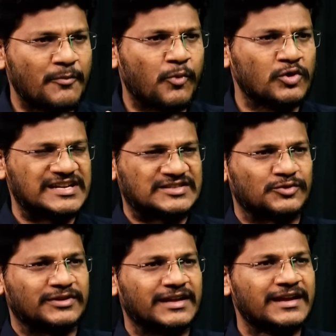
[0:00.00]

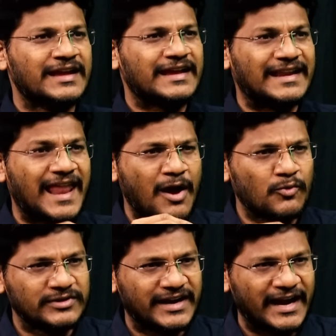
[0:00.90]
పోషిస్తుంది ఇలా
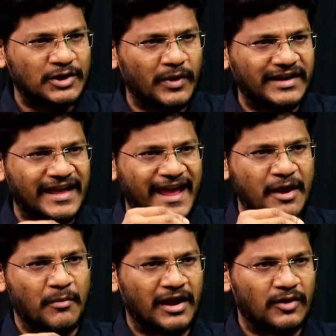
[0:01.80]
ఉండేటువంటి
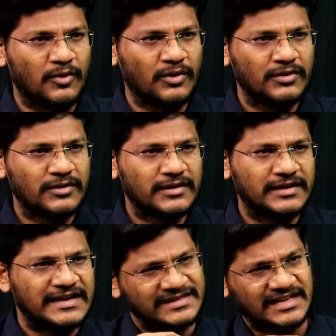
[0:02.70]
హేమలో
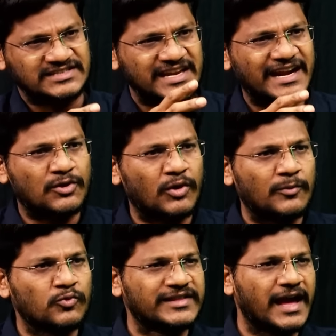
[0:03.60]
ఇంత చీకటి
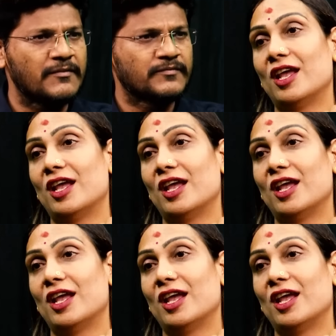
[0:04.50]
కోణం ఉందా